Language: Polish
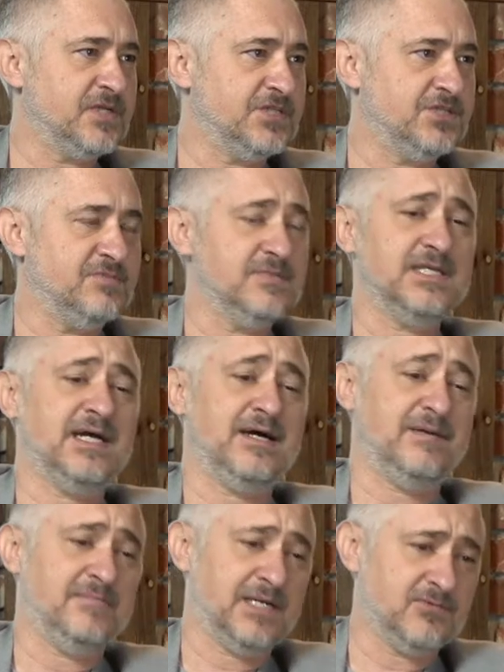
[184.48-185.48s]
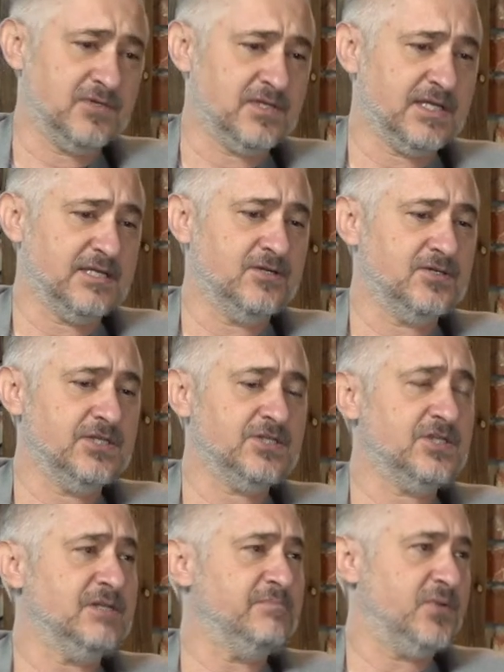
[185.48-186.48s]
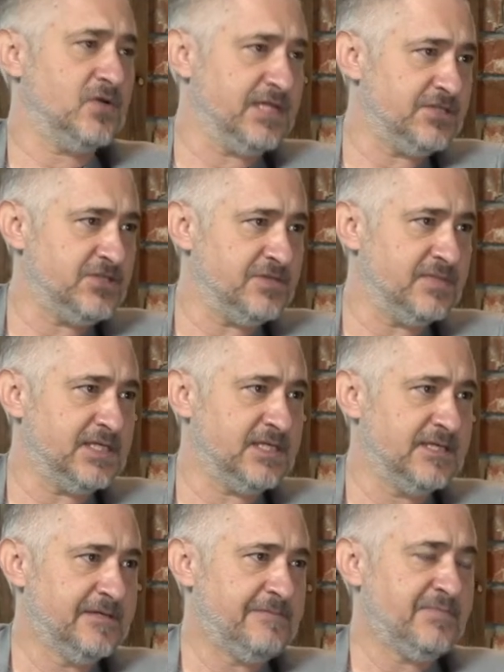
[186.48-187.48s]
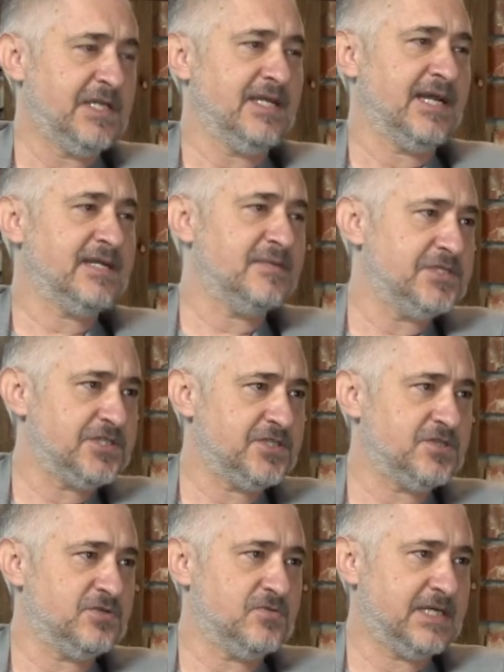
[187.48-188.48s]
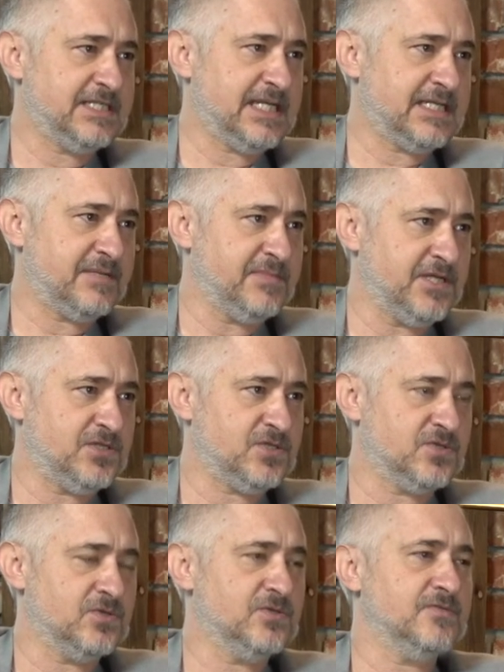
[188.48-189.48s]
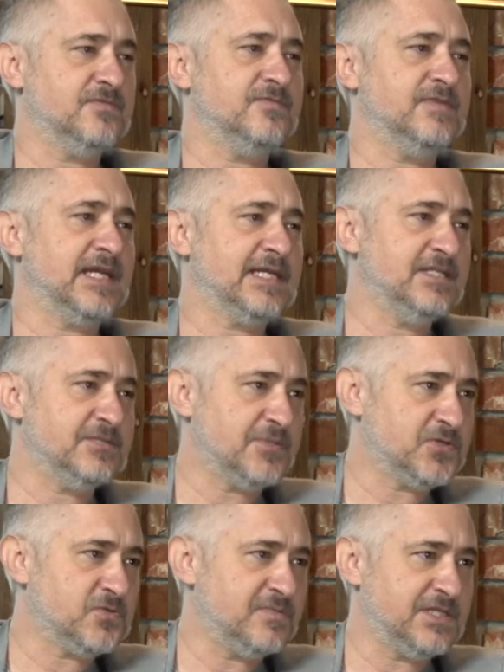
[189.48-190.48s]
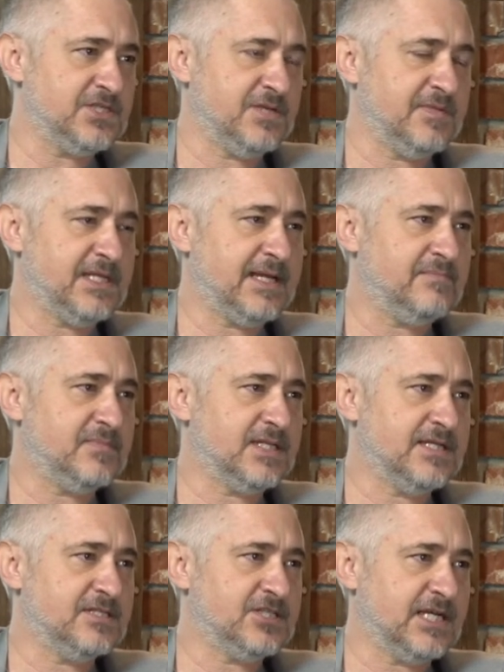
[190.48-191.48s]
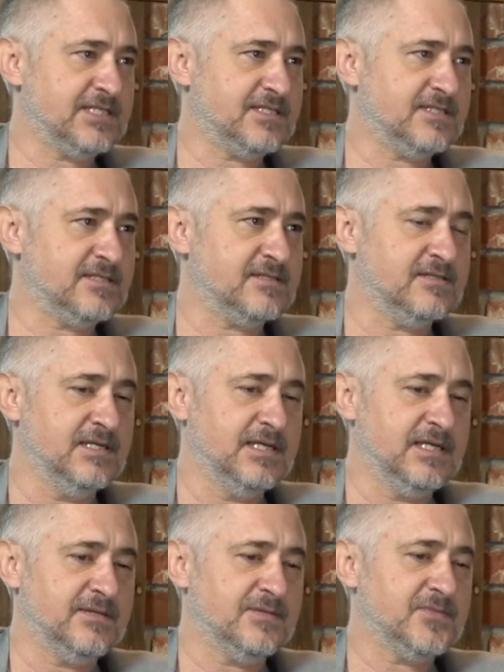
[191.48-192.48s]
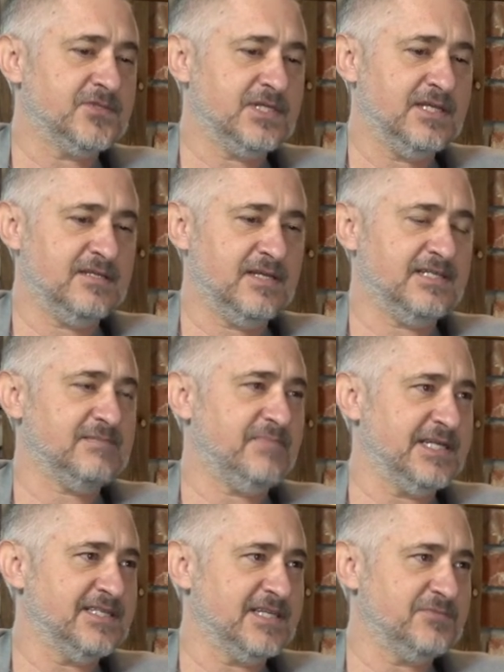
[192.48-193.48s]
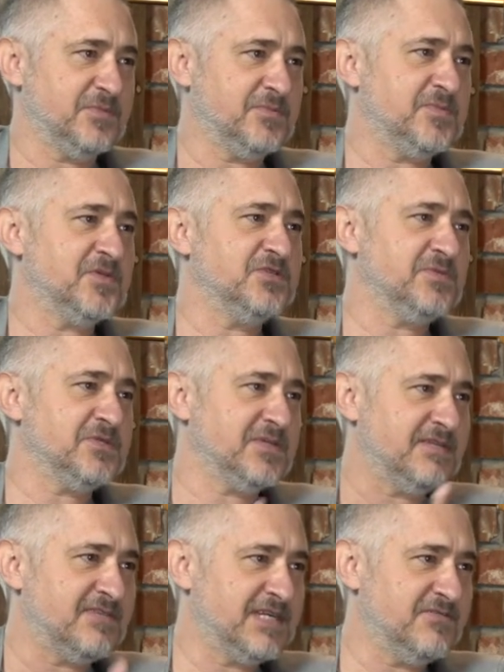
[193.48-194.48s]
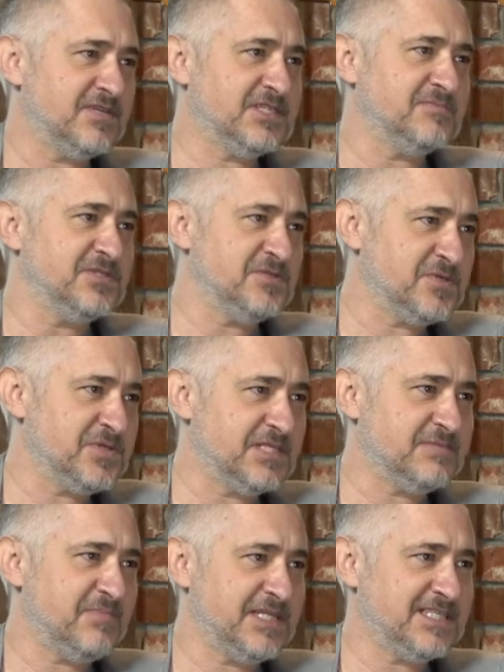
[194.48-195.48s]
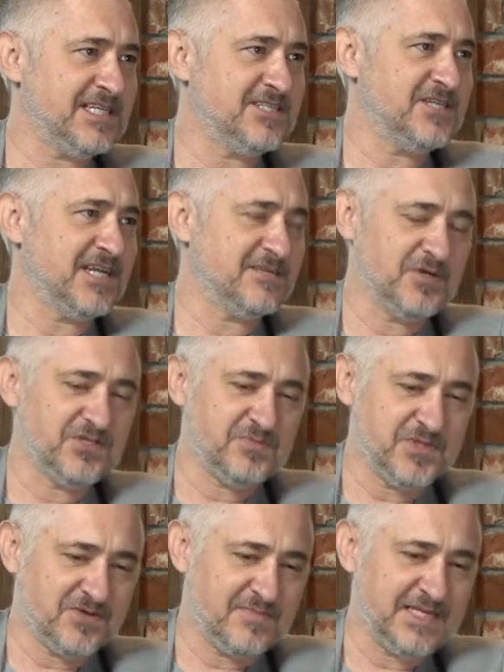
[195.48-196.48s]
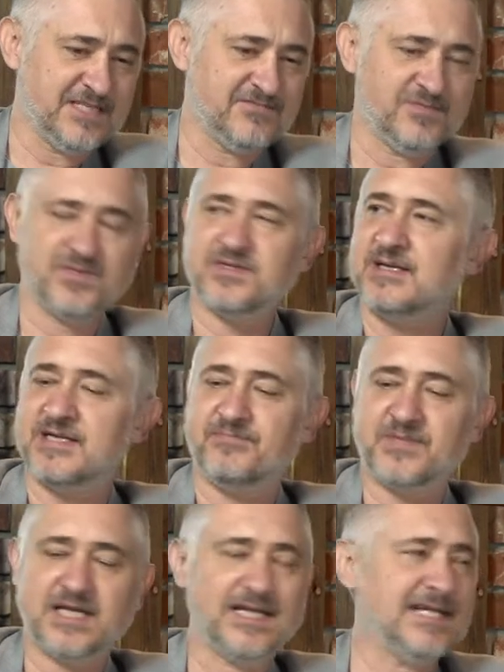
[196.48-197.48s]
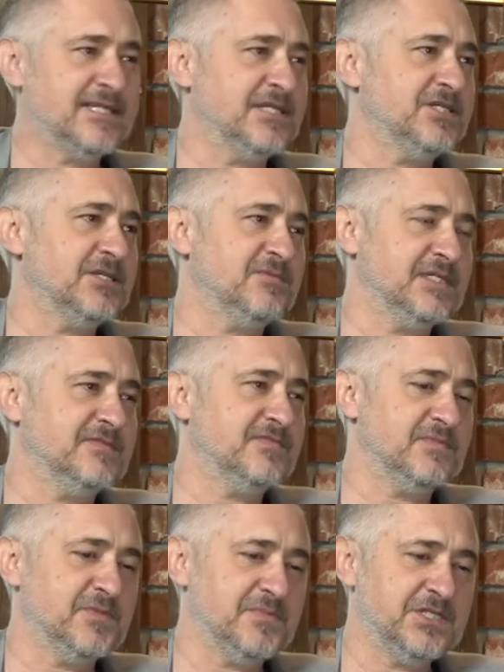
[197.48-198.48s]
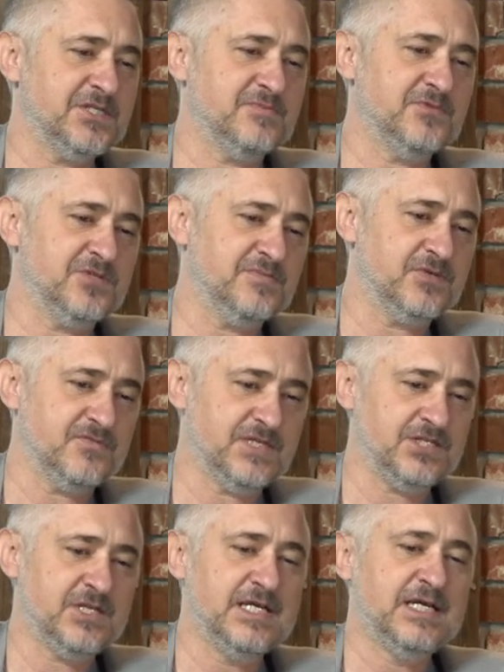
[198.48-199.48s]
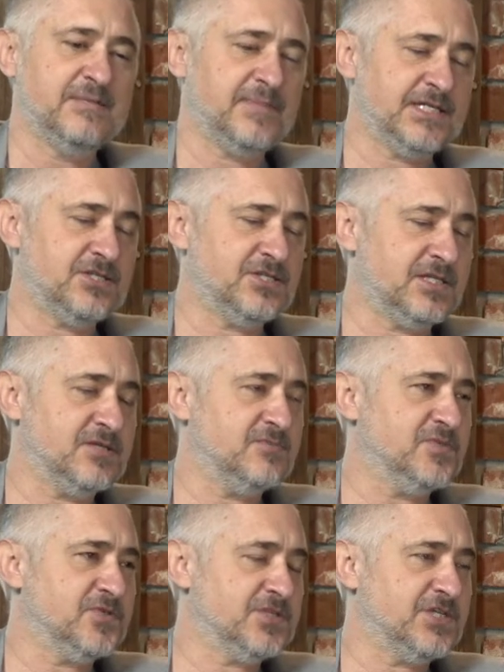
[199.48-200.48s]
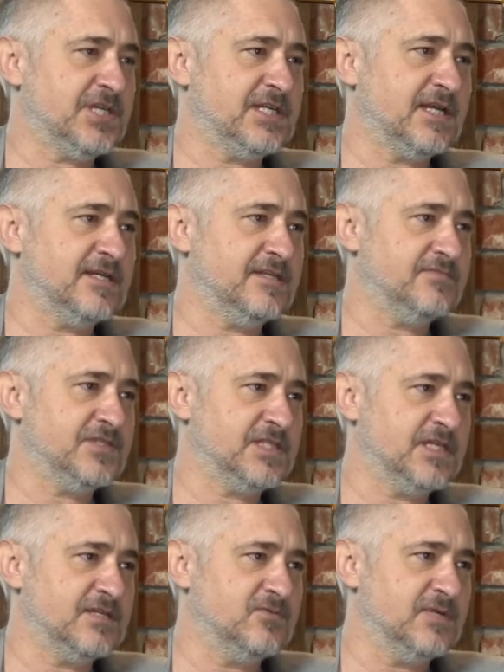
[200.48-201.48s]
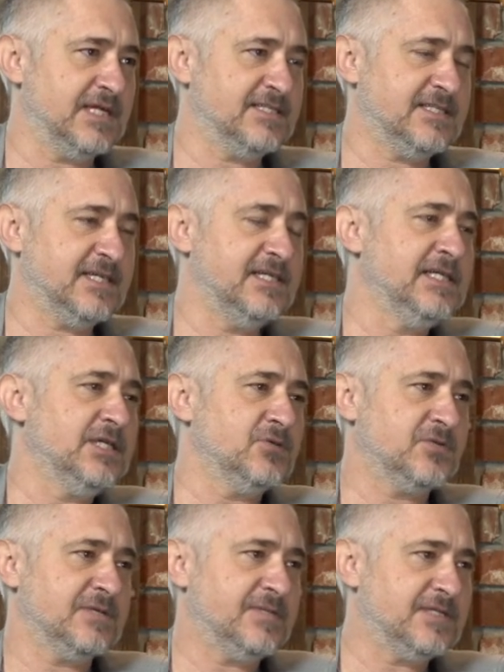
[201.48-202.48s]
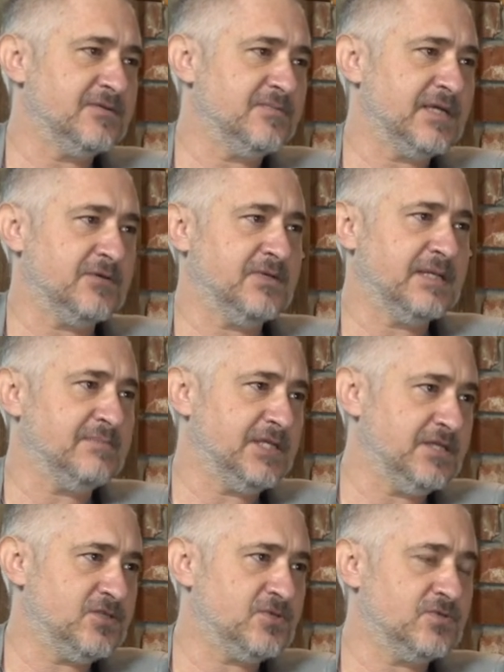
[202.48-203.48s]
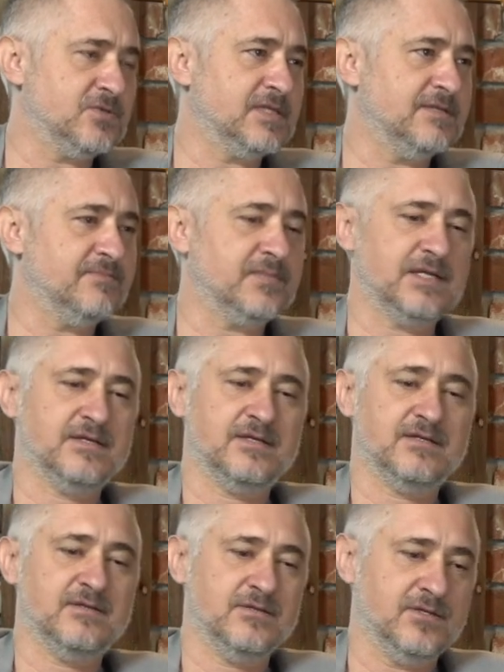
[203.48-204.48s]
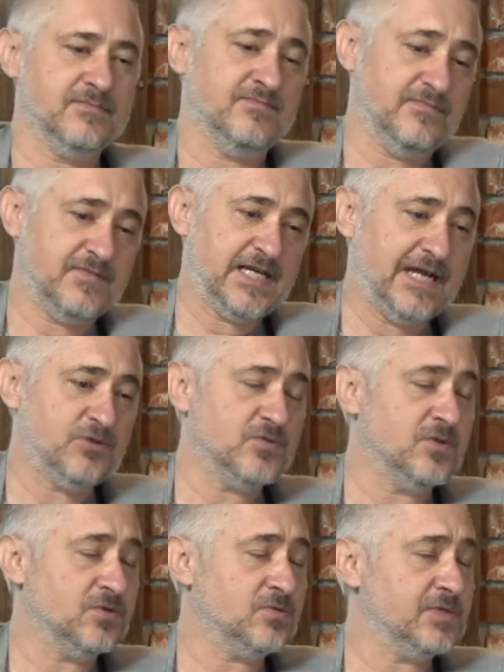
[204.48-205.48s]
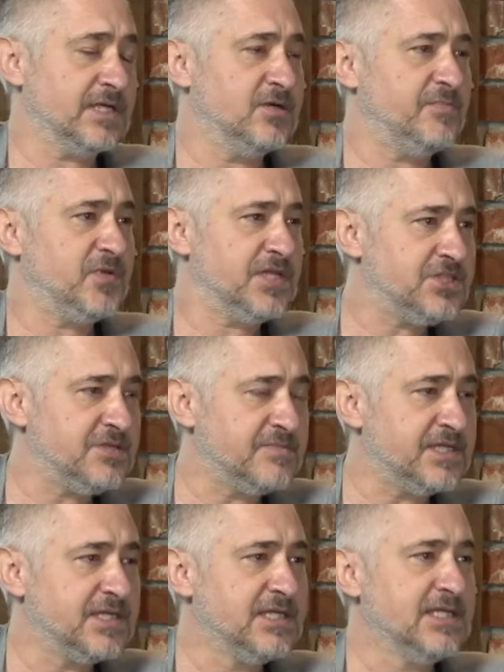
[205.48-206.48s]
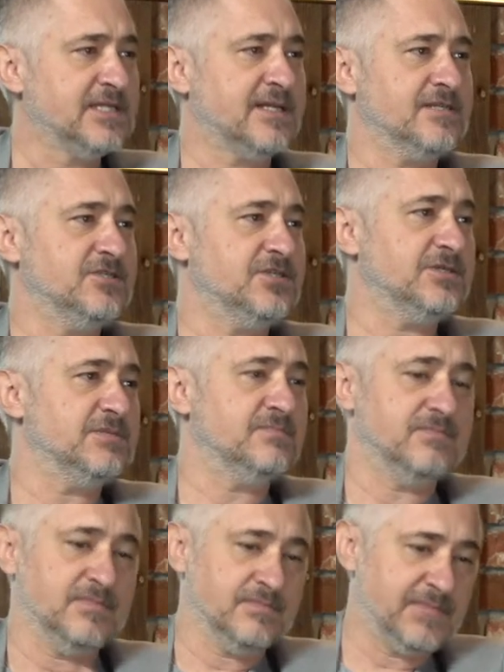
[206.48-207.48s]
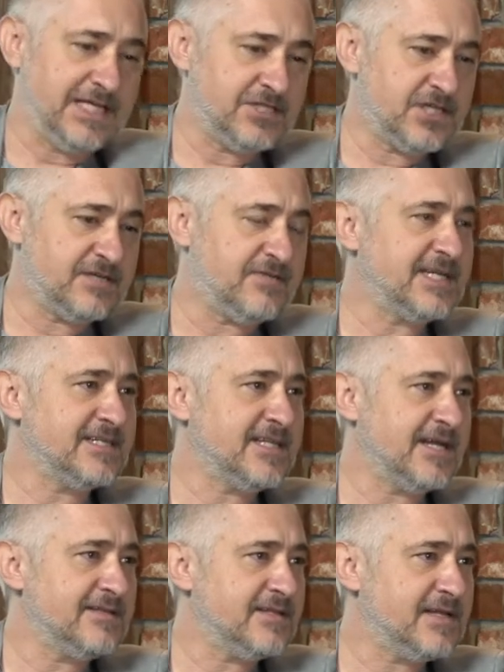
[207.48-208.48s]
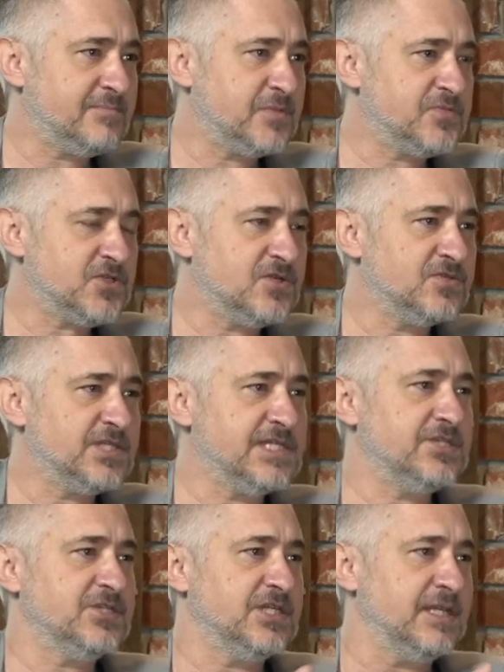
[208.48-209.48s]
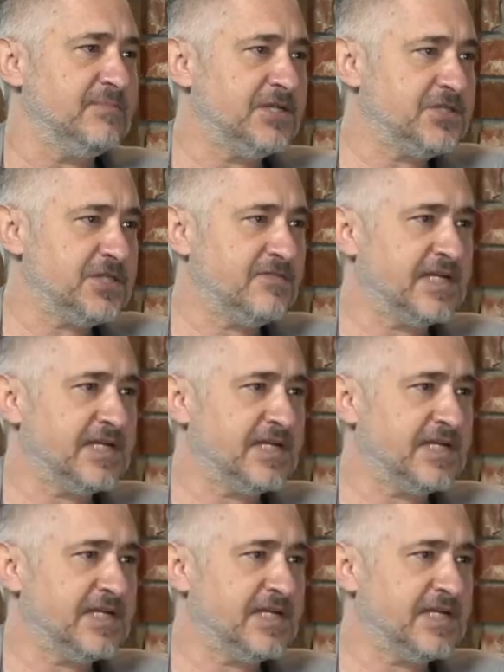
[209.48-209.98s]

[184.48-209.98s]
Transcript: polecimy, a mało tego, jeżeli polecimy, jaka będzie sytuacja na miejscu, w jaki sposób będziemy tam ten czas, y, no może nie tyle spędzać, bo mogliśmy sobie dewagować, jak będziemy sobie spędzać, jak mogliśmy normalnie, swobodnie latać. Natomiast w tym momencie musimy również patrzeć na te obostrzenia i te wszystkie regulacje, które będą miały na miejscu e, do, w kraju, do którego polecimy. Tak? Czy będzie kwarantanna po przylocie, czy nie będzie